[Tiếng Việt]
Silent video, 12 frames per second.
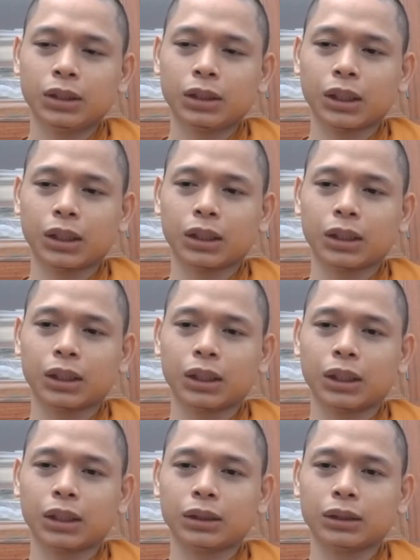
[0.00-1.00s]

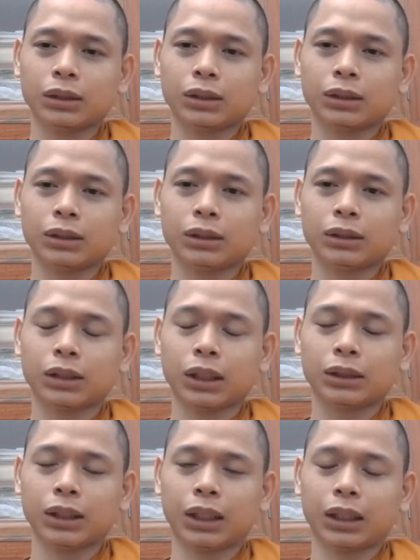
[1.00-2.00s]
à,
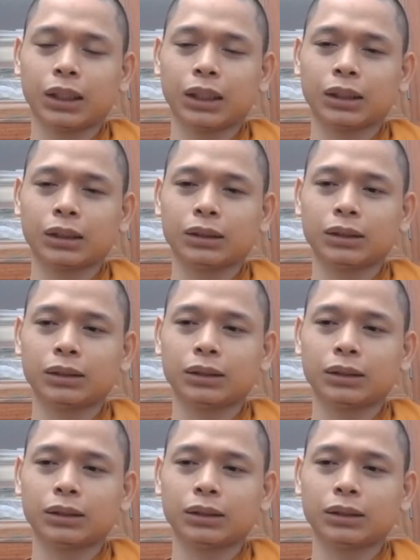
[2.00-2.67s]
thành ra là